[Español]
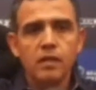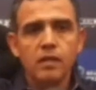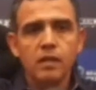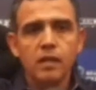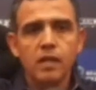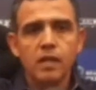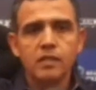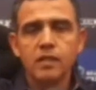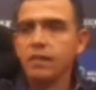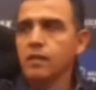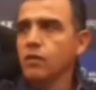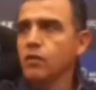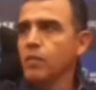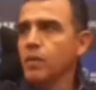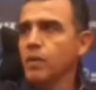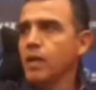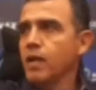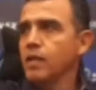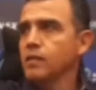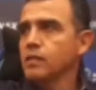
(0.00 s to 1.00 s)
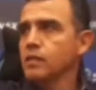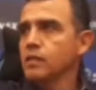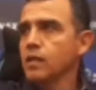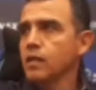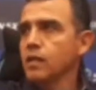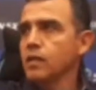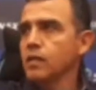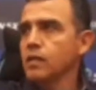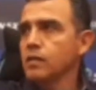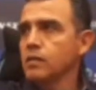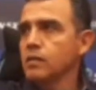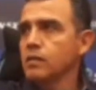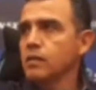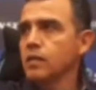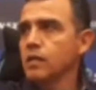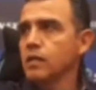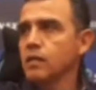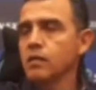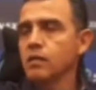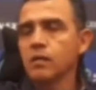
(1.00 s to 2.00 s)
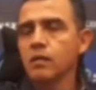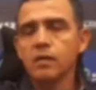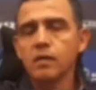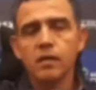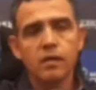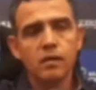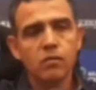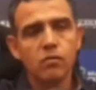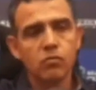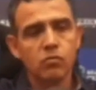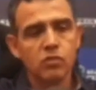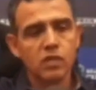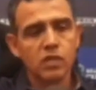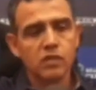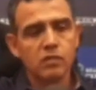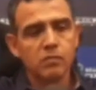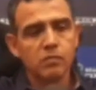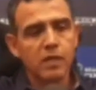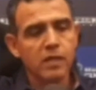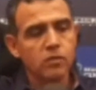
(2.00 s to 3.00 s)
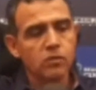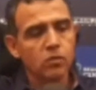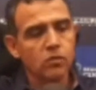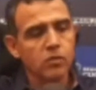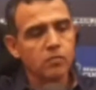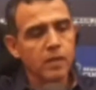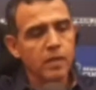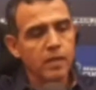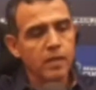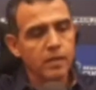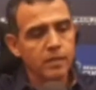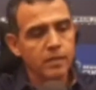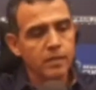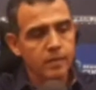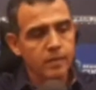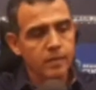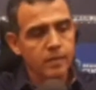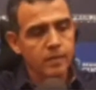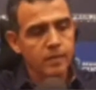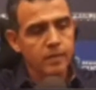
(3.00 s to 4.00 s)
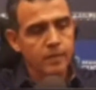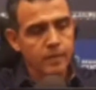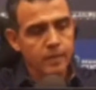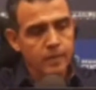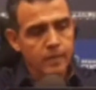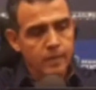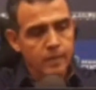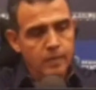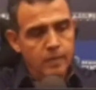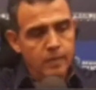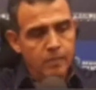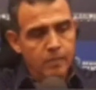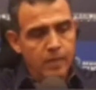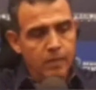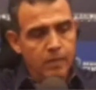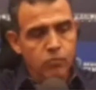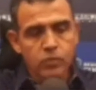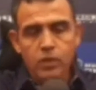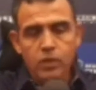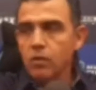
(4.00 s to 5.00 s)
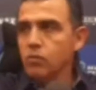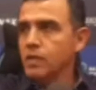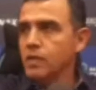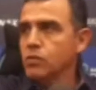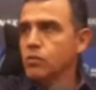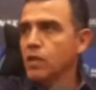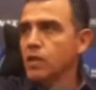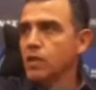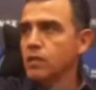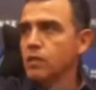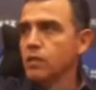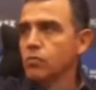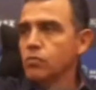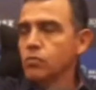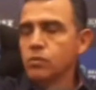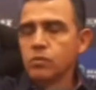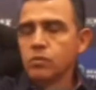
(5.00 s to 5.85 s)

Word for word: la serie de penales seguir, seguir eh, con nuestras aspiraciones para, para buscar los demás objetivos.